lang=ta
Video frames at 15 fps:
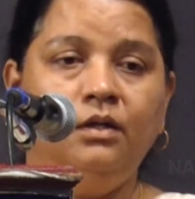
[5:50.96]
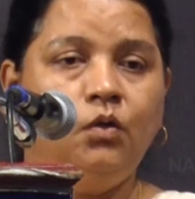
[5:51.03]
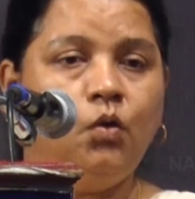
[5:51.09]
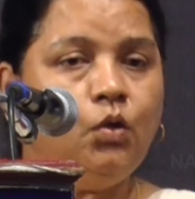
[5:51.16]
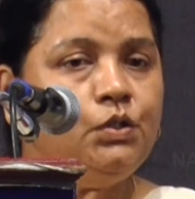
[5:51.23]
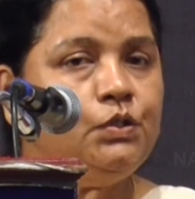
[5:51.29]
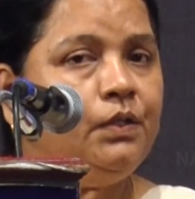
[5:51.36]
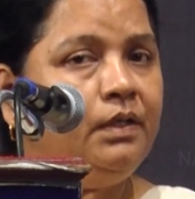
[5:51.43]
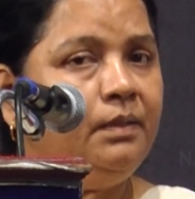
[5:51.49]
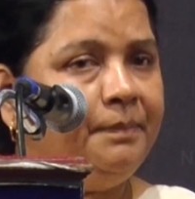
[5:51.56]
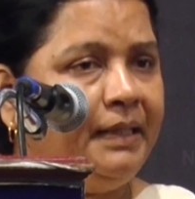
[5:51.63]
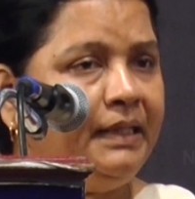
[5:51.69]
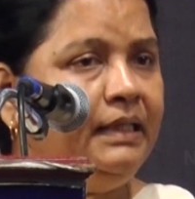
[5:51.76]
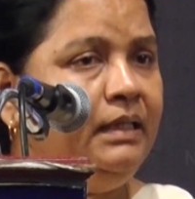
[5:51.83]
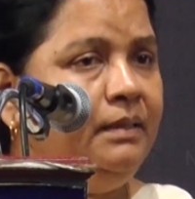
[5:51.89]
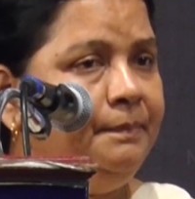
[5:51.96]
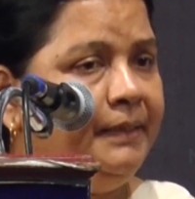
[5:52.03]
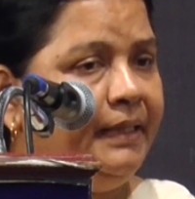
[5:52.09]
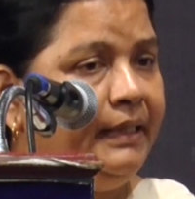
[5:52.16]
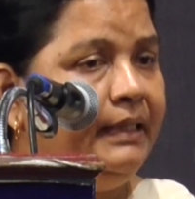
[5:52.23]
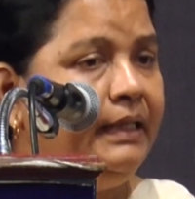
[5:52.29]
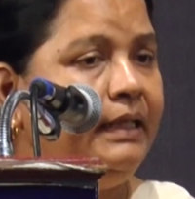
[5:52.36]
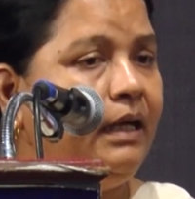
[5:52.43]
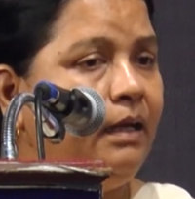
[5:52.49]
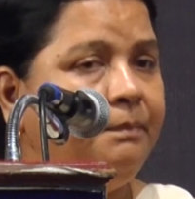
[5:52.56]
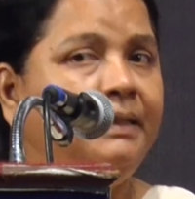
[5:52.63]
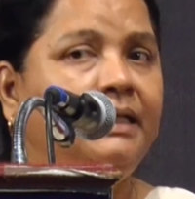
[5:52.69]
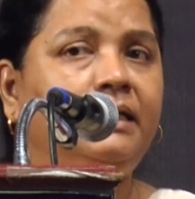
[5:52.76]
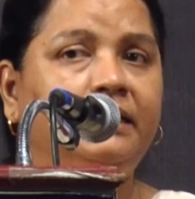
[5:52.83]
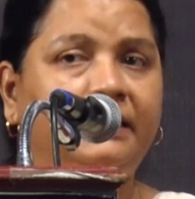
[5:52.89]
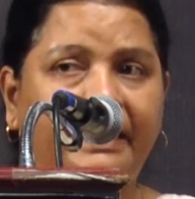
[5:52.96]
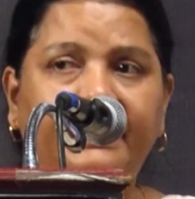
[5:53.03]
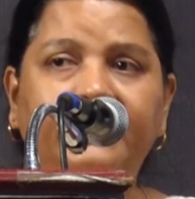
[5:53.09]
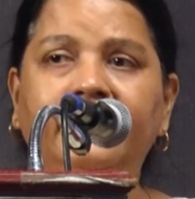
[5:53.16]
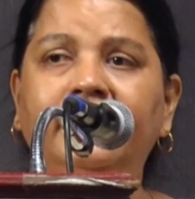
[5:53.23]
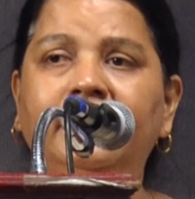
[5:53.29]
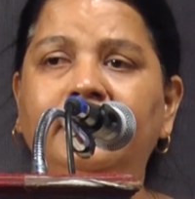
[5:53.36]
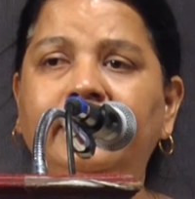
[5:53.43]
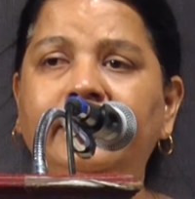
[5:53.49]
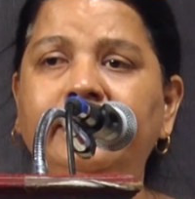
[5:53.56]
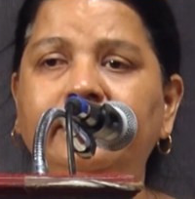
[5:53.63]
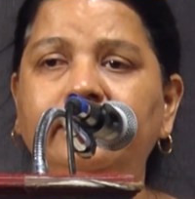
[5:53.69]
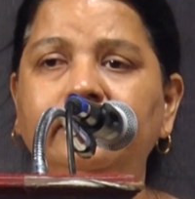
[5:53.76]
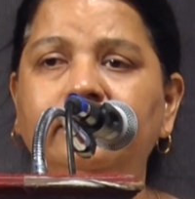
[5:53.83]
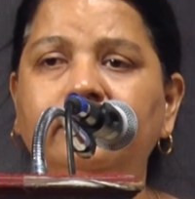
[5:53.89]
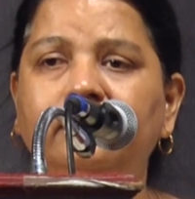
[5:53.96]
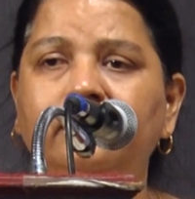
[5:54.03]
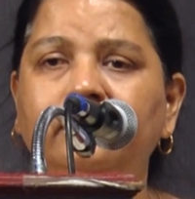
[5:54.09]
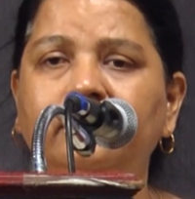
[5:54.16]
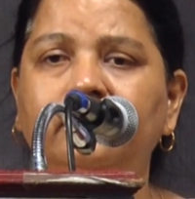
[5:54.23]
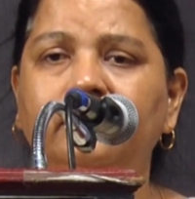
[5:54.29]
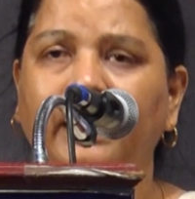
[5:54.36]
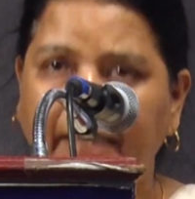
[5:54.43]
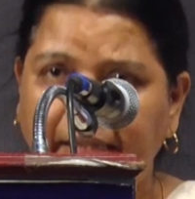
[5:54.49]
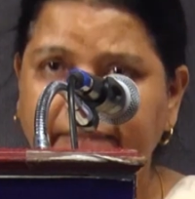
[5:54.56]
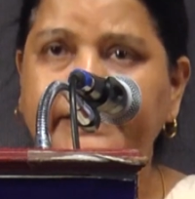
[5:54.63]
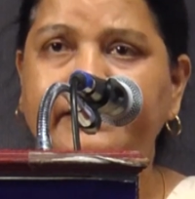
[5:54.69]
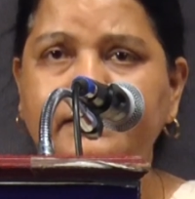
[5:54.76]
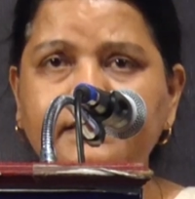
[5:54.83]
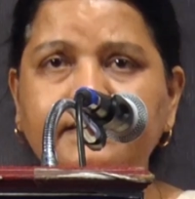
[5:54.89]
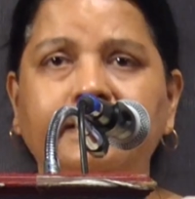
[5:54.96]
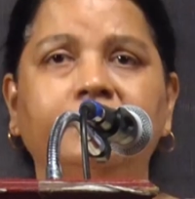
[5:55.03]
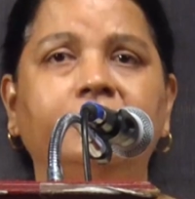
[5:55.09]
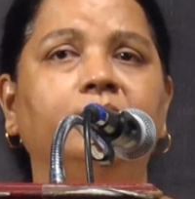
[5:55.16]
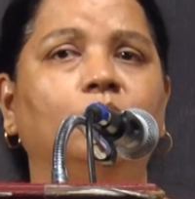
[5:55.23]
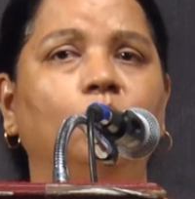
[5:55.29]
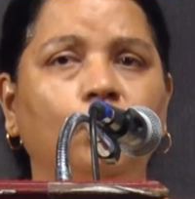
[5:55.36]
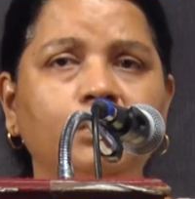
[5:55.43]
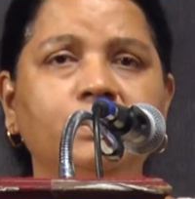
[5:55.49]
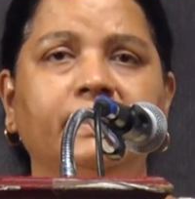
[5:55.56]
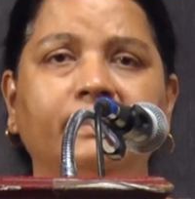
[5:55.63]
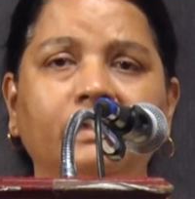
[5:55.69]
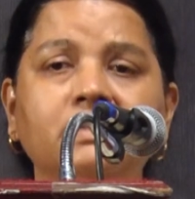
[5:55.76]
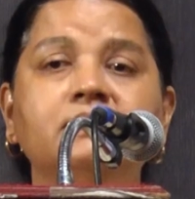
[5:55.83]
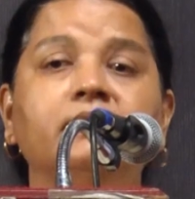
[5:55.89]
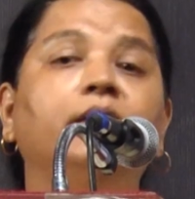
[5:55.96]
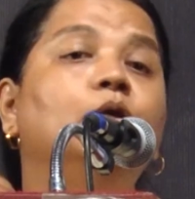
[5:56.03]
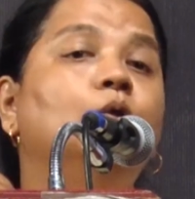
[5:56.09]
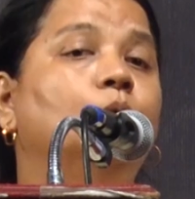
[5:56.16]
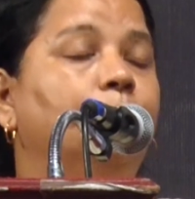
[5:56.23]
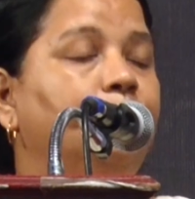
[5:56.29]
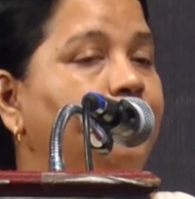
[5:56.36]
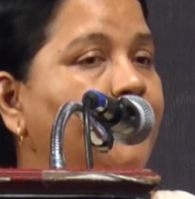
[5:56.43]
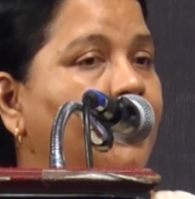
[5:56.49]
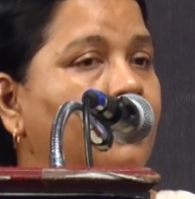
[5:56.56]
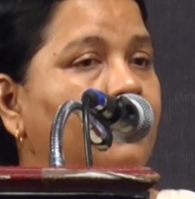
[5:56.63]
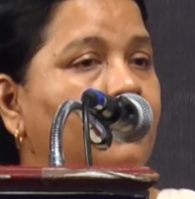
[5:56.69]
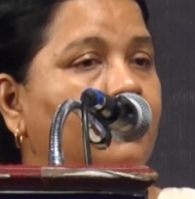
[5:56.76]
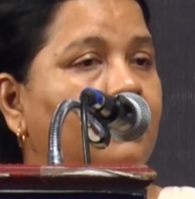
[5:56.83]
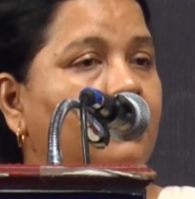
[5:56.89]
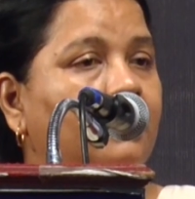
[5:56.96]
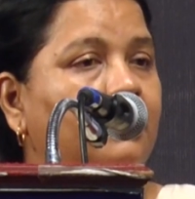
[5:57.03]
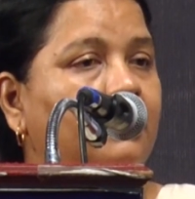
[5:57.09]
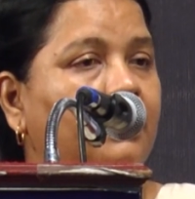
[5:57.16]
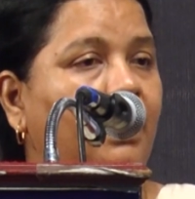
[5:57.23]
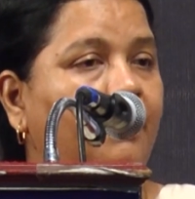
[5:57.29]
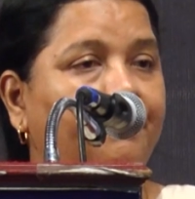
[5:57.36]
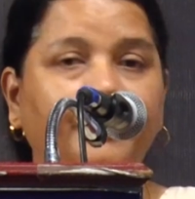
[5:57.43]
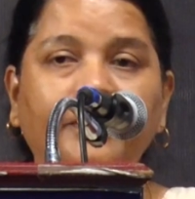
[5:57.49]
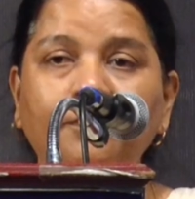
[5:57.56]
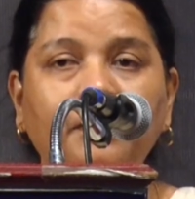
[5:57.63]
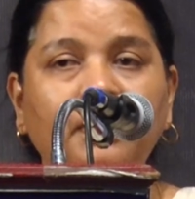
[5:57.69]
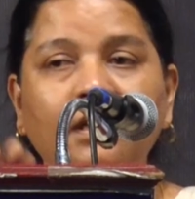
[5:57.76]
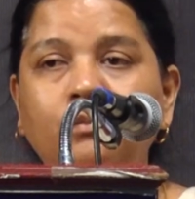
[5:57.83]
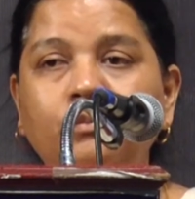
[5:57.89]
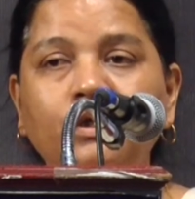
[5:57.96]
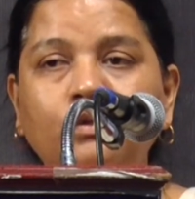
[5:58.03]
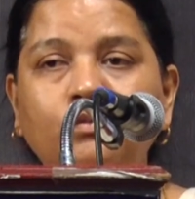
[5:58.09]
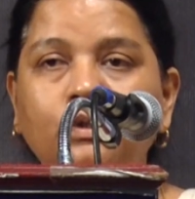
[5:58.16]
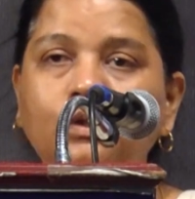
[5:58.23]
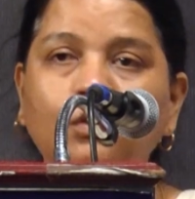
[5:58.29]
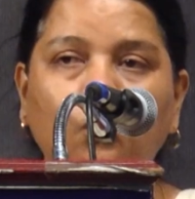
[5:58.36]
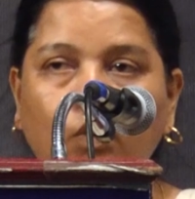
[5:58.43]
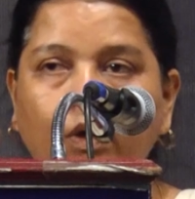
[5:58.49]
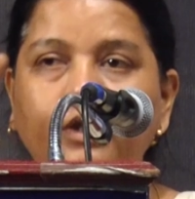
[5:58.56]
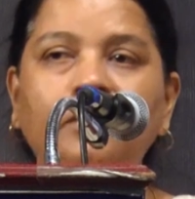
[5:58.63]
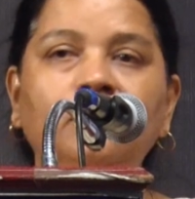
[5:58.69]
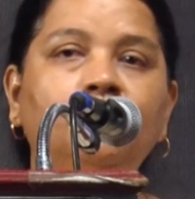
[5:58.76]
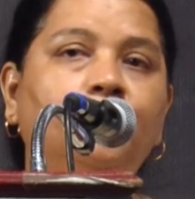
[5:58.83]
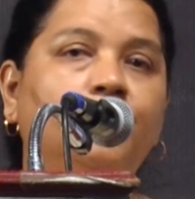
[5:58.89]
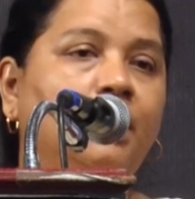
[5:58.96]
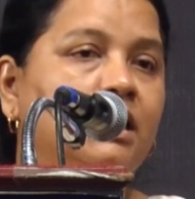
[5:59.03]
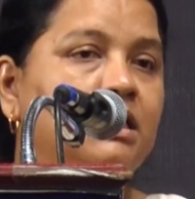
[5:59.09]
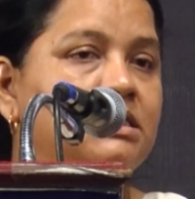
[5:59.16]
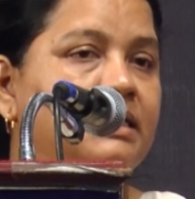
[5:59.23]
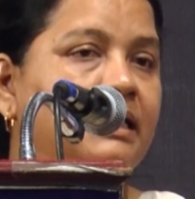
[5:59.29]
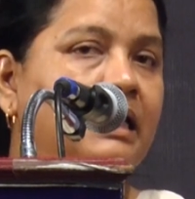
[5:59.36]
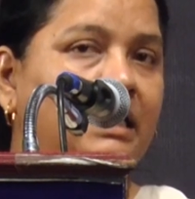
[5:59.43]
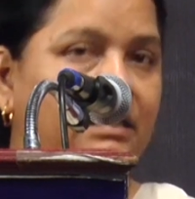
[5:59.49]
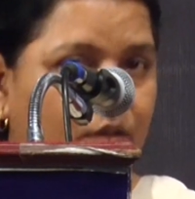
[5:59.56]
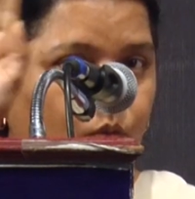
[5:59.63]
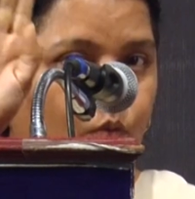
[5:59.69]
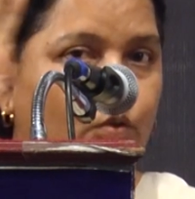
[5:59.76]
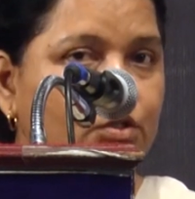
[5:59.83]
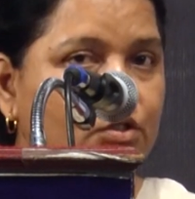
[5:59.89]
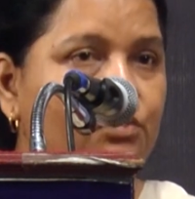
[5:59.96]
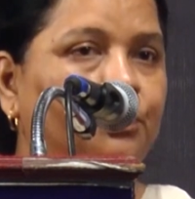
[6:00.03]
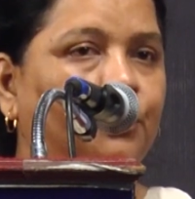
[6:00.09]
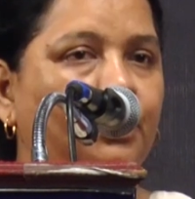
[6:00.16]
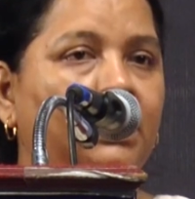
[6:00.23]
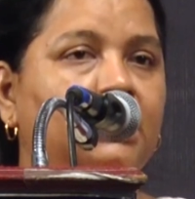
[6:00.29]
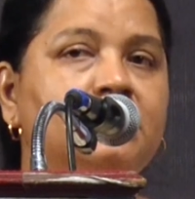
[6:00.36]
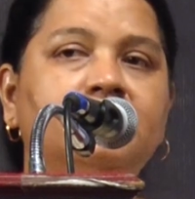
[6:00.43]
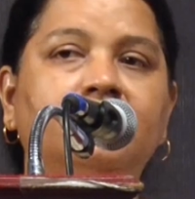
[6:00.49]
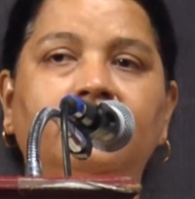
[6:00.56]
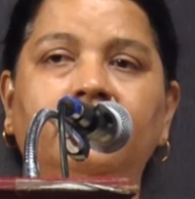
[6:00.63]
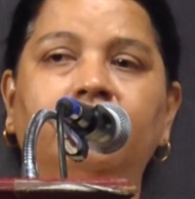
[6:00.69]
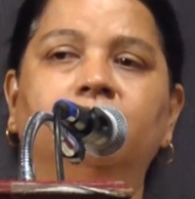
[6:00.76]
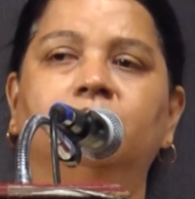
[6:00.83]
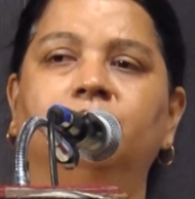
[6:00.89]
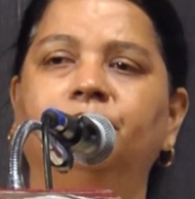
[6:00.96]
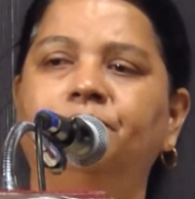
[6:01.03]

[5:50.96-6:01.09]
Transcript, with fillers: கோர்ட்டோட பங்களிப்பு என்ன அப்படின்னு கேட்குறீங்களே நல்லா தெரிஞ்சுக்கங்க கோர்ட் என்ன செய்யும் எப்பயுமே நம்மளுக்கு வந்து கோயிலுக்கு போனாலும் செல்லாது கோர்ட்டுக்கு போனாலும் செல்லாது